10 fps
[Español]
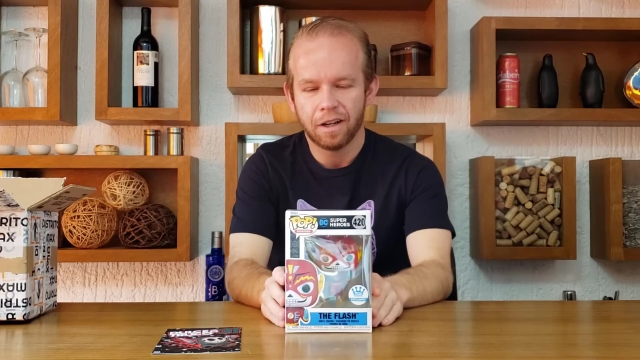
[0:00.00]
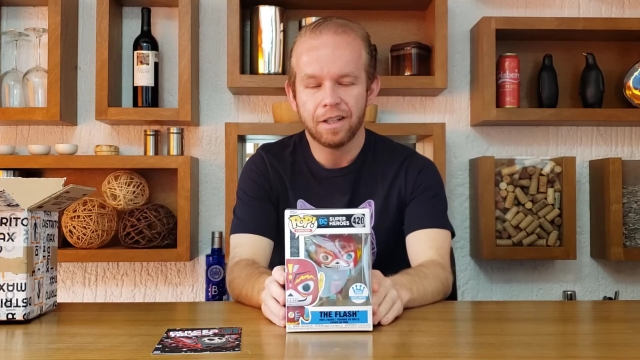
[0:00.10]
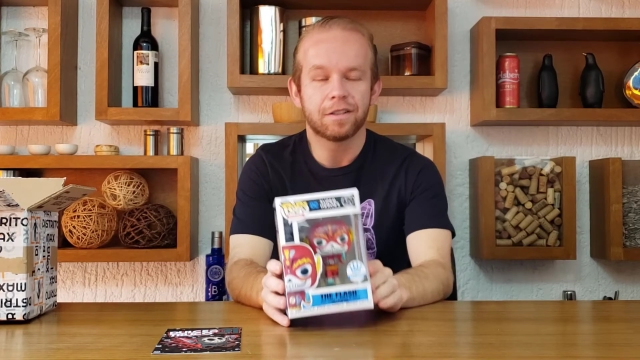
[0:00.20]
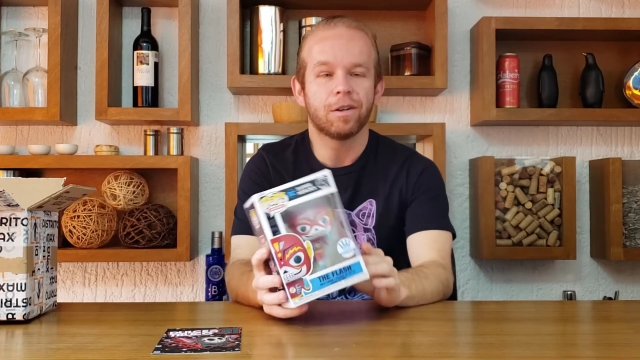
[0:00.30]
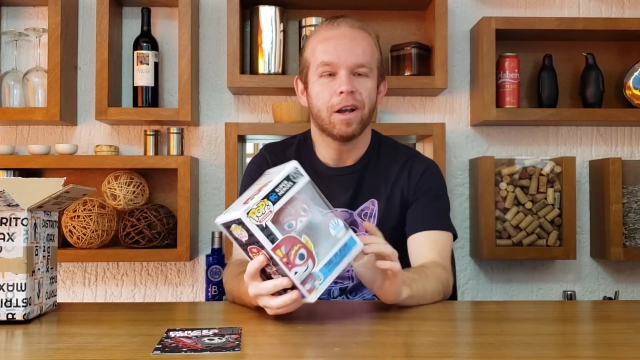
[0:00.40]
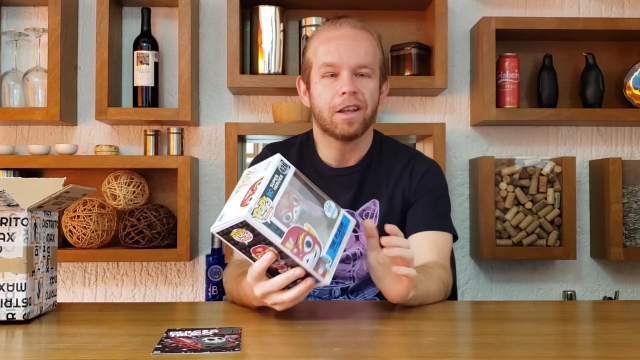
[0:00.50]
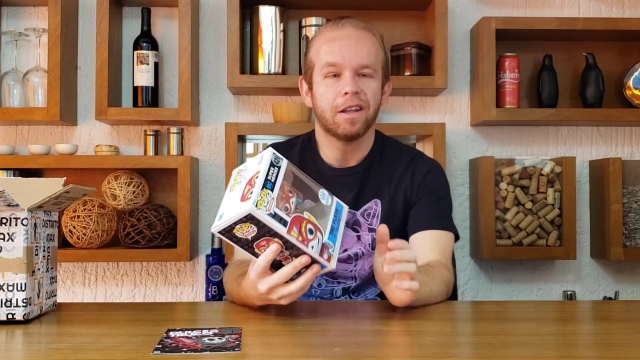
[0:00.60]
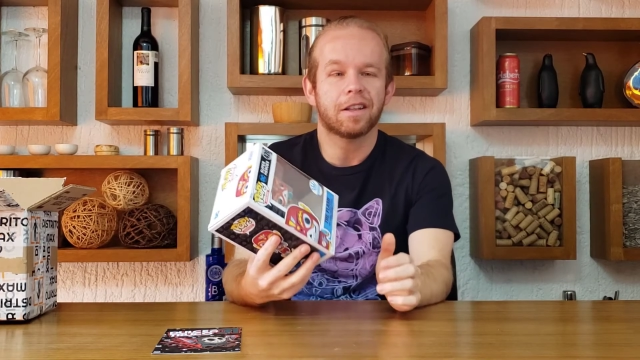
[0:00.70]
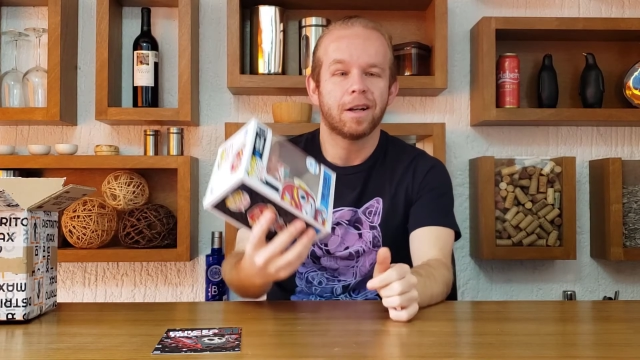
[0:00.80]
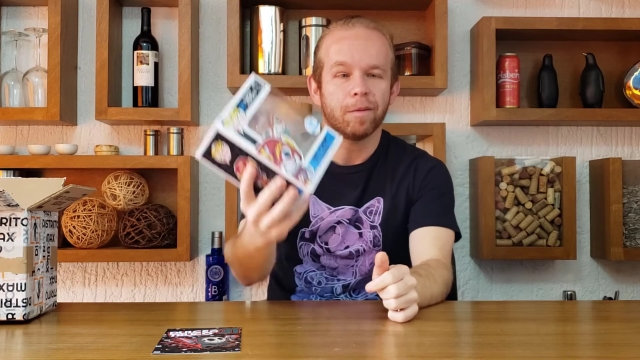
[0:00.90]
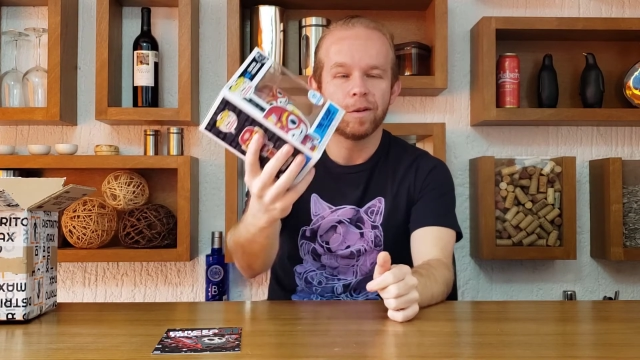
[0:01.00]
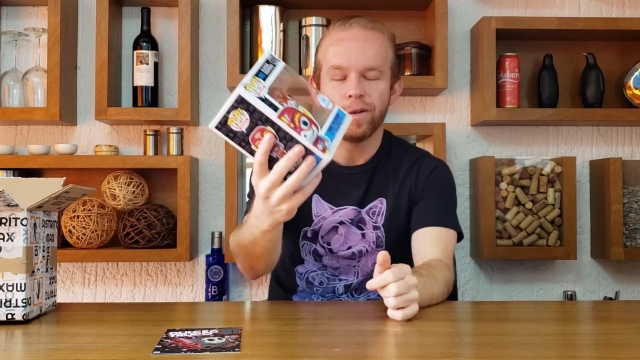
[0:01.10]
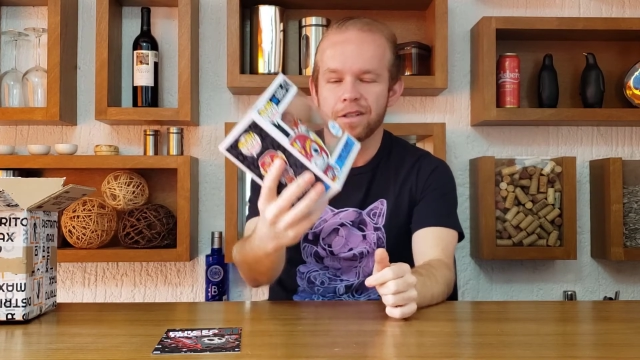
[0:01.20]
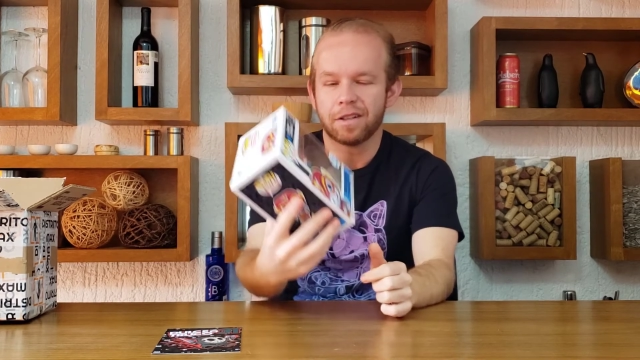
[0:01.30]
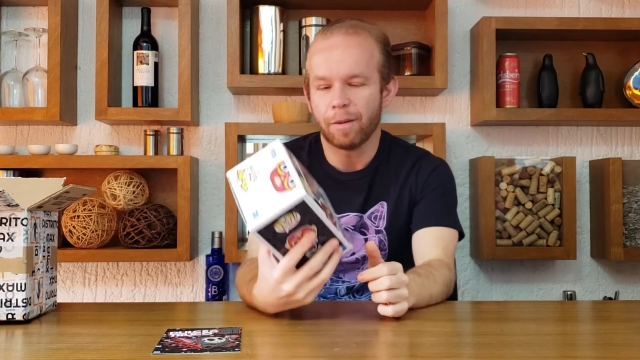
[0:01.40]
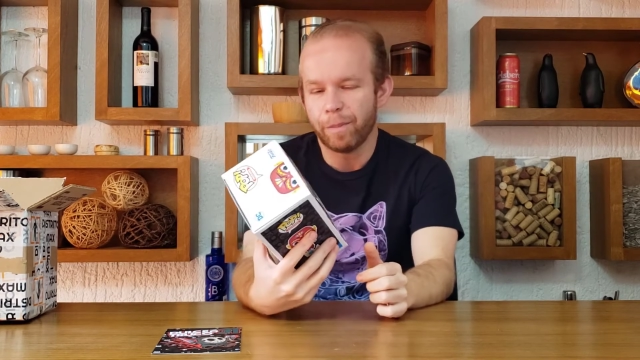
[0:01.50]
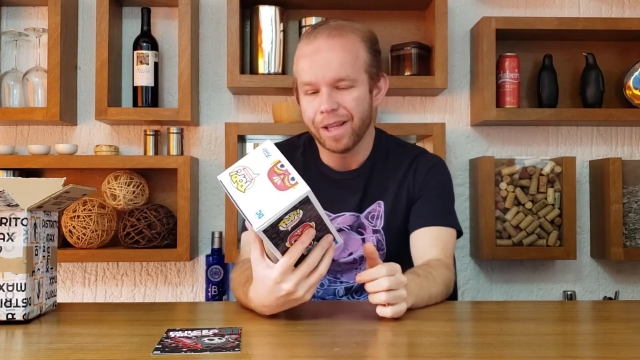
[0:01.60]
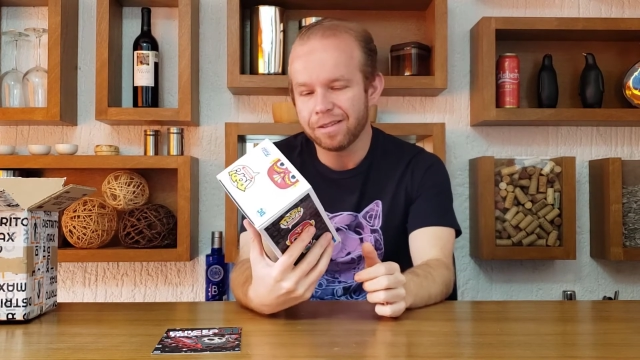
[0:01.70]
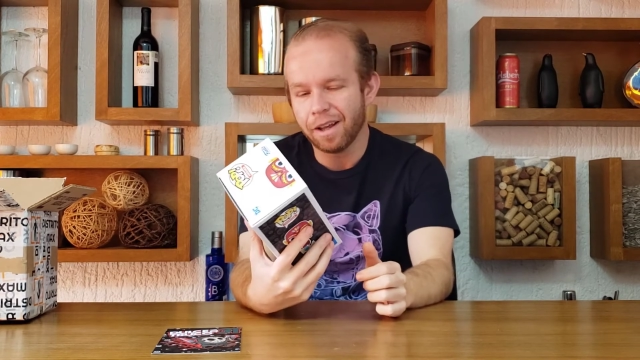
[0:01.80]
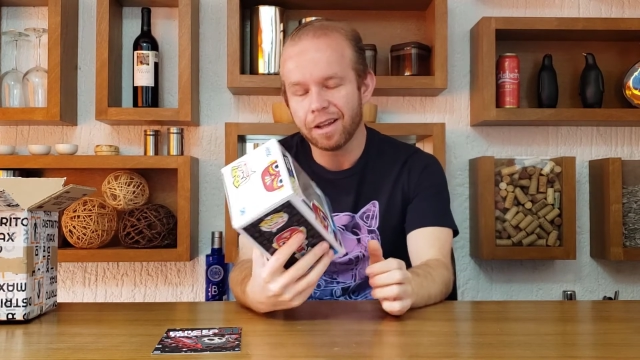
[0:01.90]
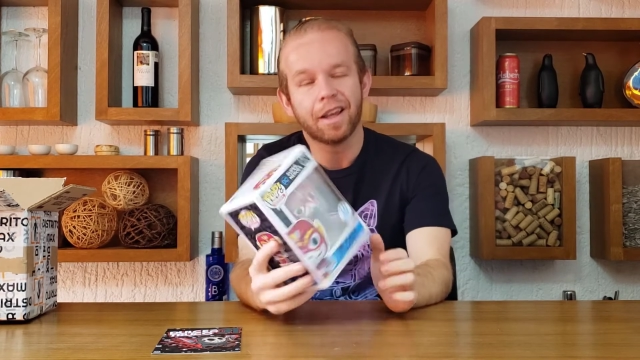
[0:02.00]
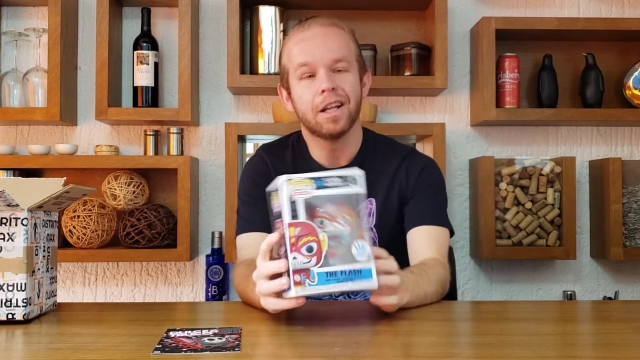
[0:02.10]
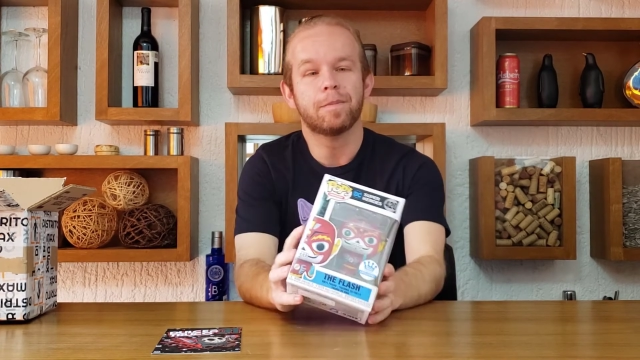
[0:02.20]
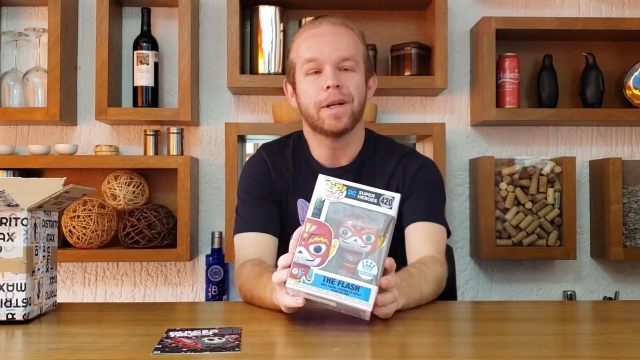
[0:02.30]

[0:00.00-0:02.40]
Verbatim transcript: Listo, aquí ya tenemos nuestra pieza. ¿Qué les